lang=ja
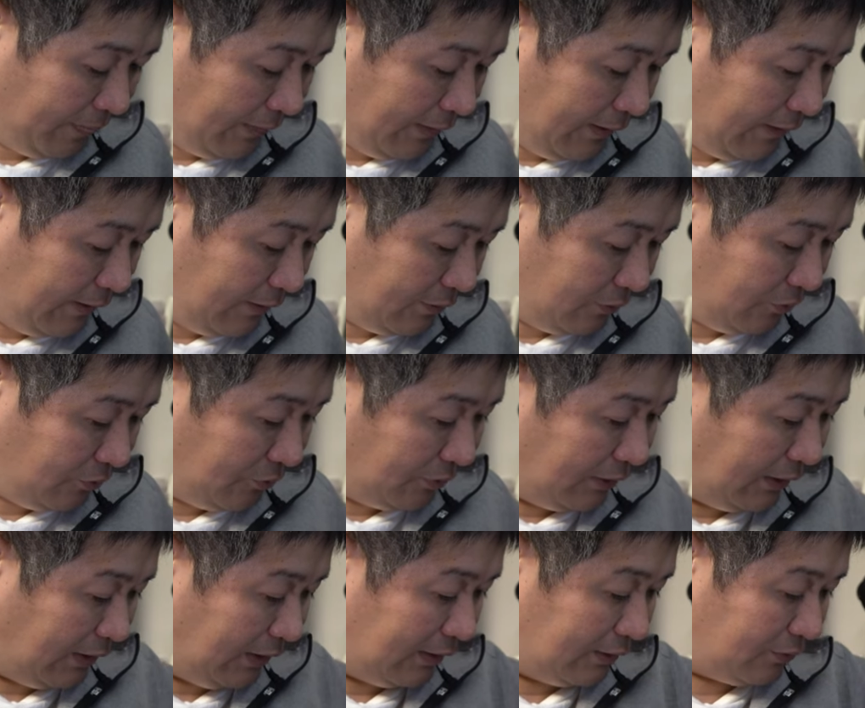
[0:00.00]
うでえっと
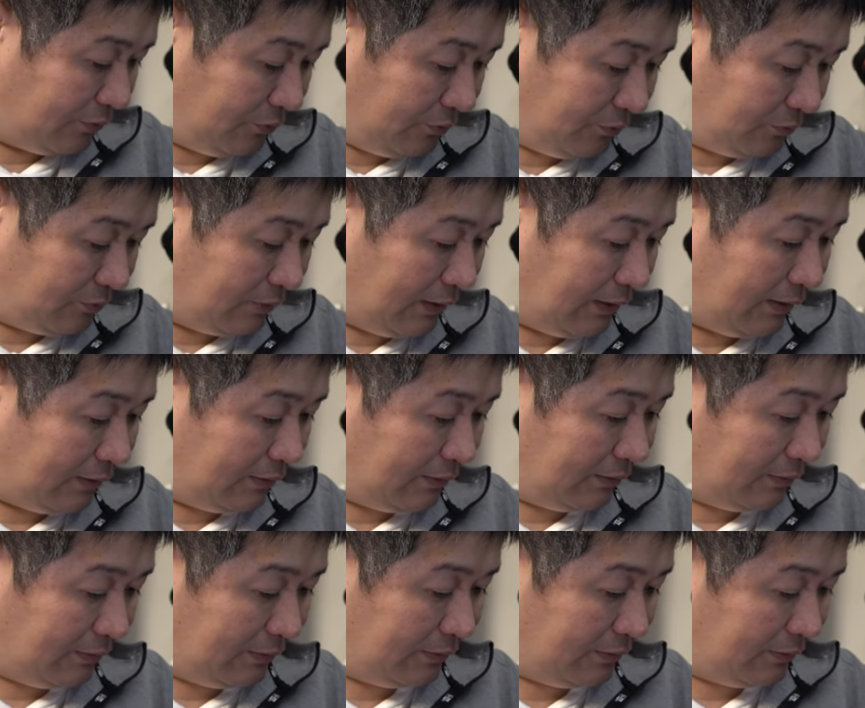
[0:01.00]
ねあとは
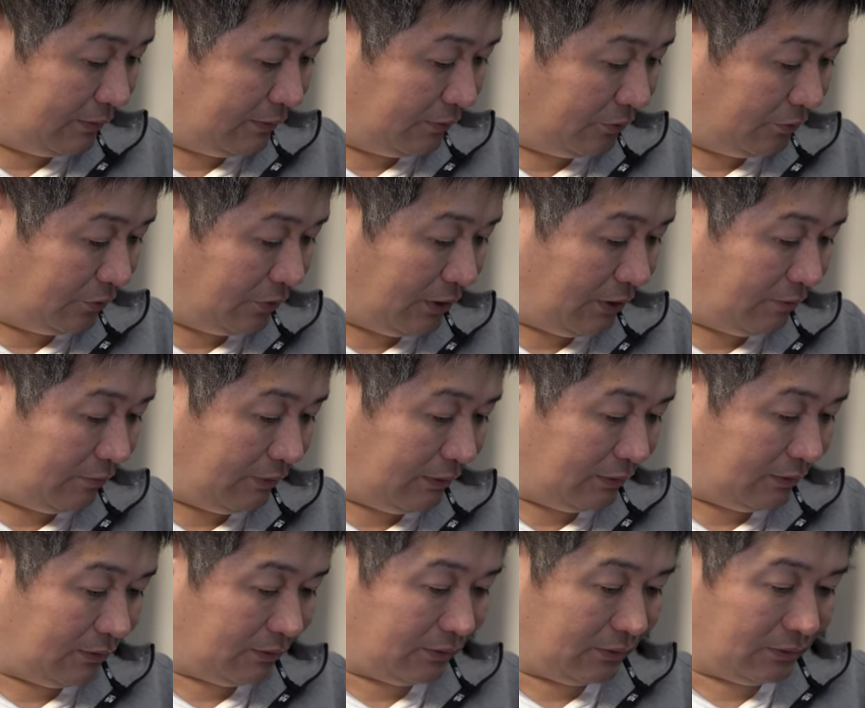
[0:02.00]
これ
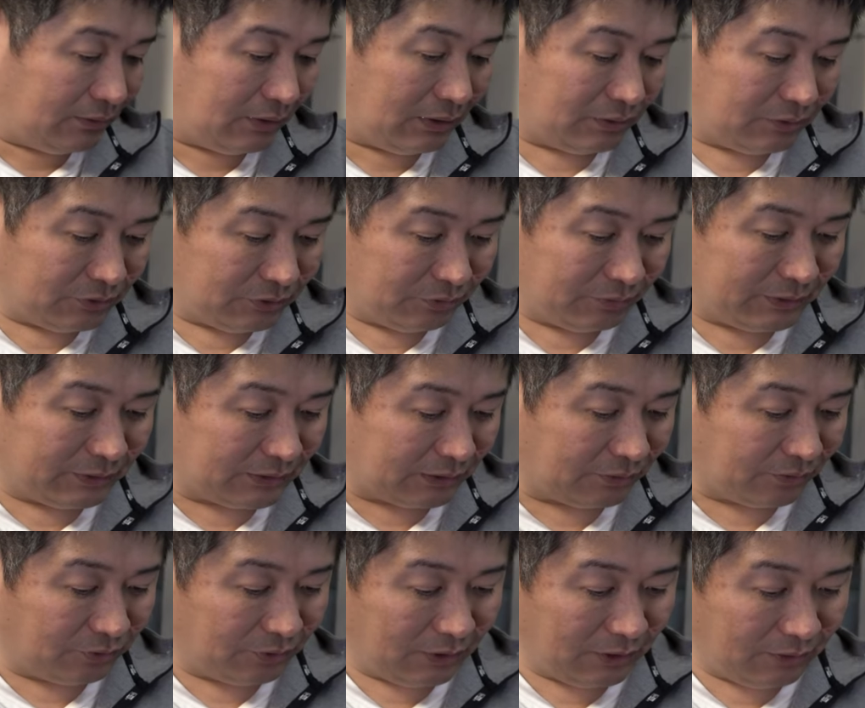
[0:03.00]
はごめんなさい
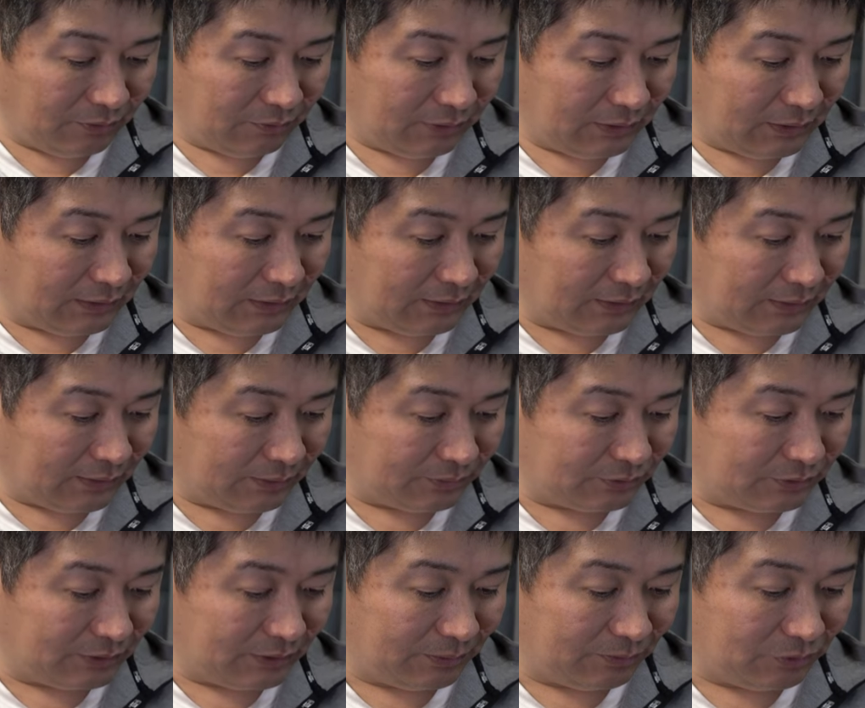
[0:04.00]
これはね多
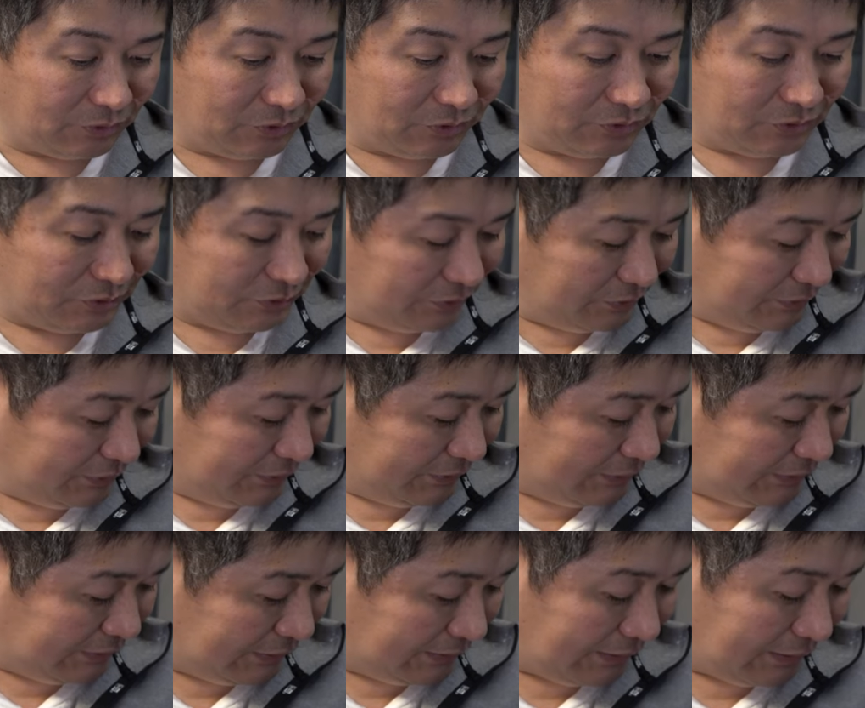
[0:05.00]
分ね僕
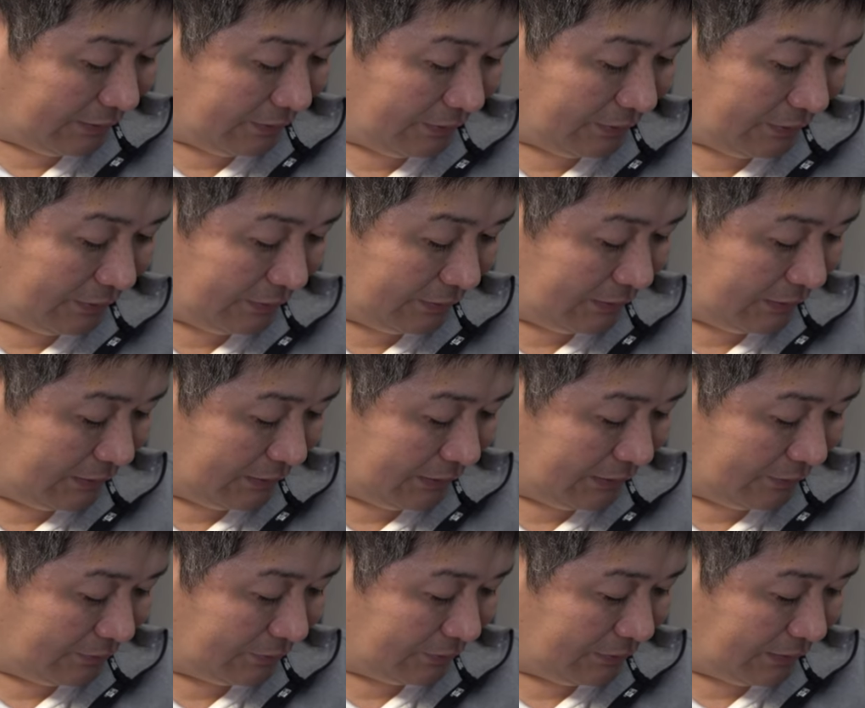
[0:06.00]
違うあ違
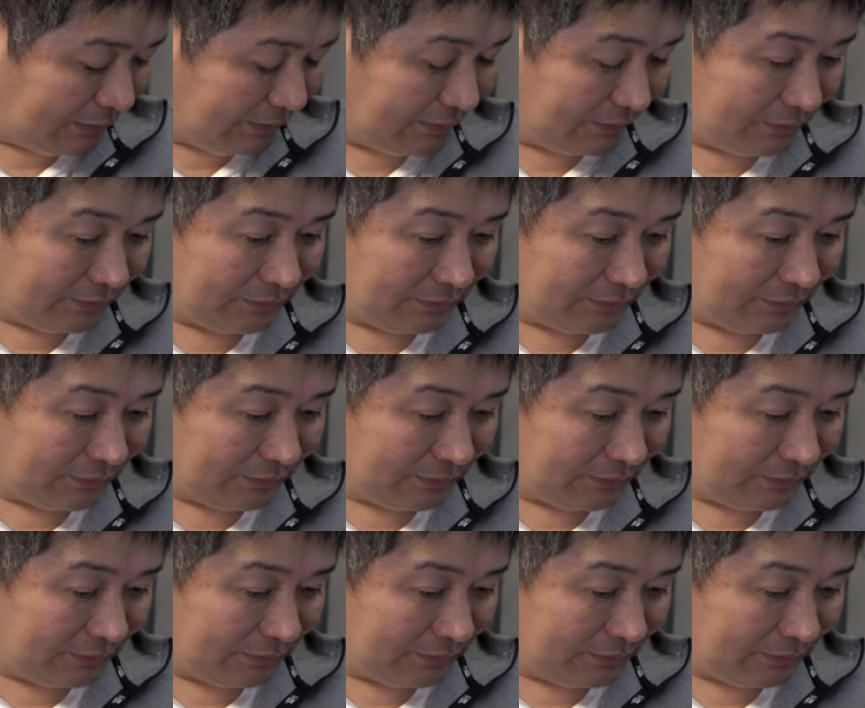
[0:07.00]
うな